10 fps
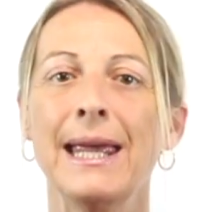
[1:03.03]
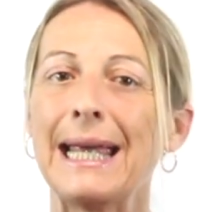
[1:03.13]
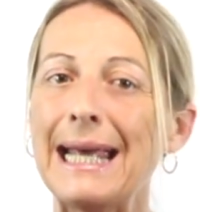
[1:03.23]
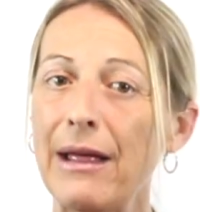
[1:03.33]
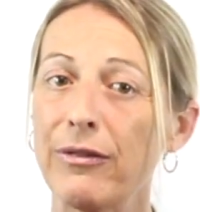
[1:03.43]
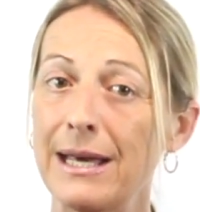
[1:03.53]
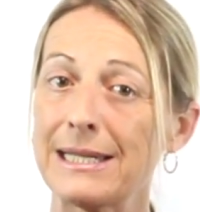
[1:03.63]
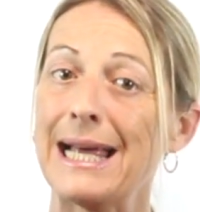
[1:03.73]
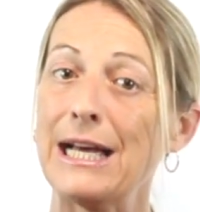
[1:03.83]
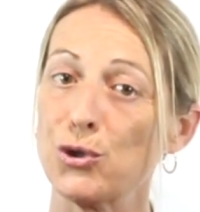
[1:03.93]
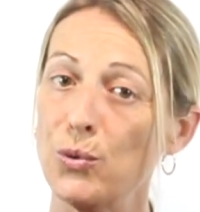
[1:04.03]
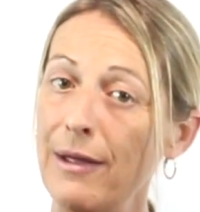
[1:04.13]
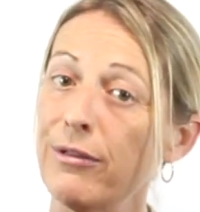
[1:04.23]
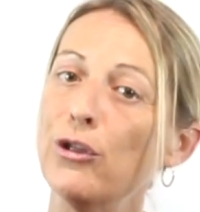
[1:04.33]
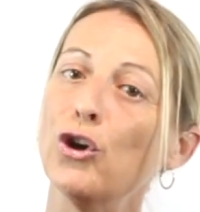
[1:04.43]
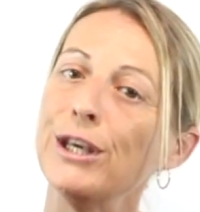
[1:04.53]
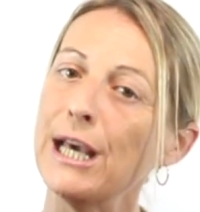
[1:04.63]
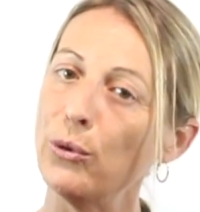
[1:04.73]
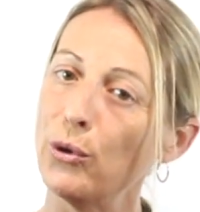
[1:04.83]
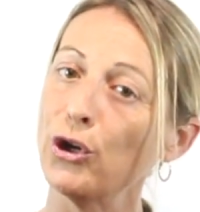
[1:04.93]
Gracias a su ácido
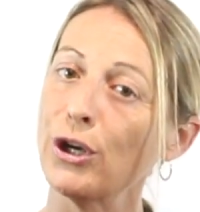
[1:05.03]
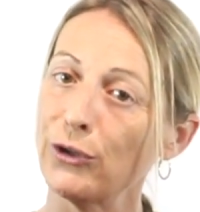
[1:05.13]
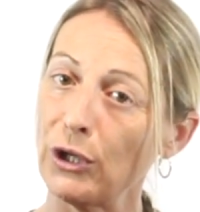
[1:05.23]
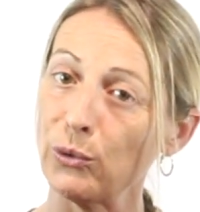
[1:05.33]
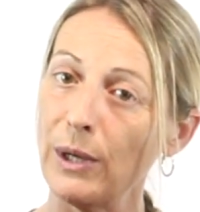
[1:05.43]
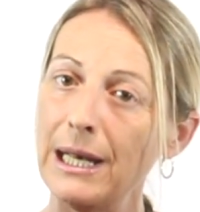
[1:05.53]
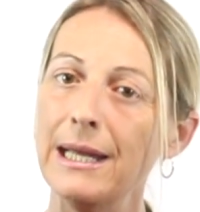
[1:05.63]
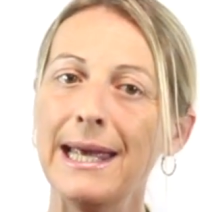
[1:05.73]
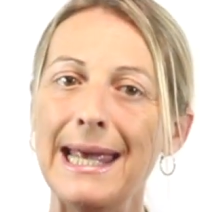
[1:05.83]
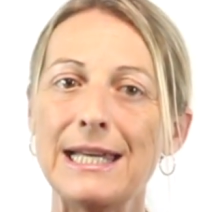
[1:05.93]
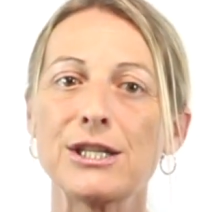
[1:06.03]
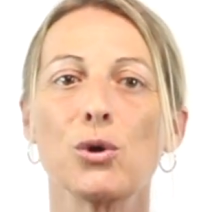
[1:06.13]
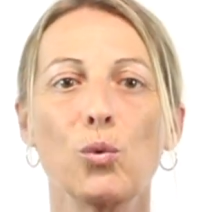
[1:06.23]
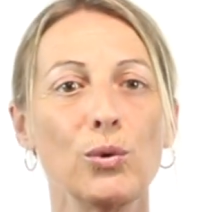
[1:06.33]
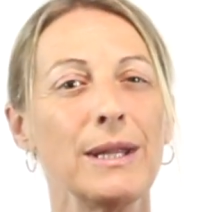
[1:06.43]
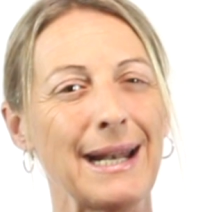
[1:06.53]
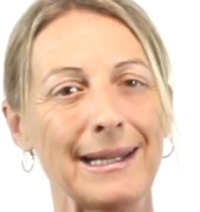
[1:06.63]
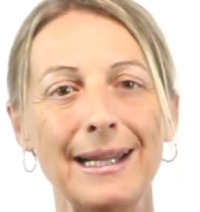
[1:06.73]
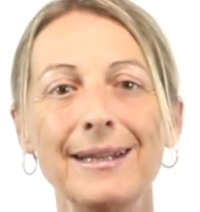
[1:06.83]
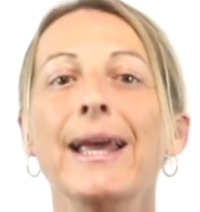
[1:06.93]
hialurónico natural, es un
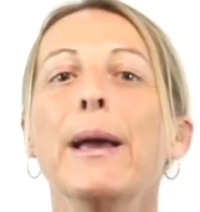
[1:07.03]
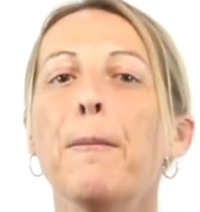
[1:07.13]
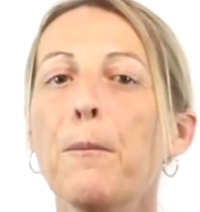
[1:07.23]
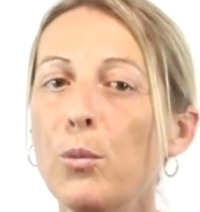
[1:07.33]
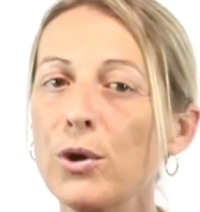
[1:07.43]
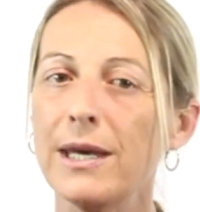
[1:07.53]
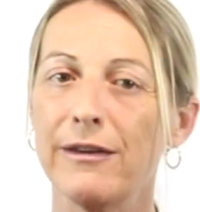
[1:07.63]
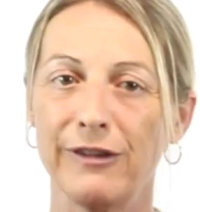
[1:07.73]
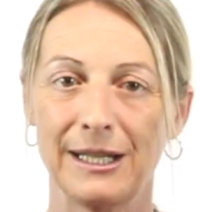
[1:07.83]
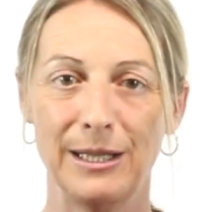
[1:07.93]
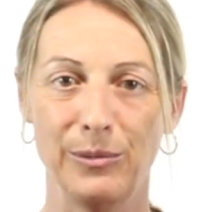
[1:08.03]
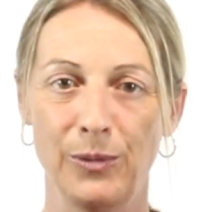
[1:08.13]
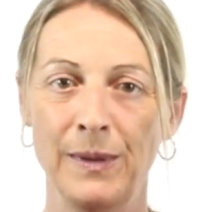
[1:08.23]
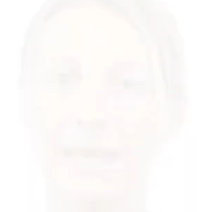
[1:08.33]
hidratante muy efectivo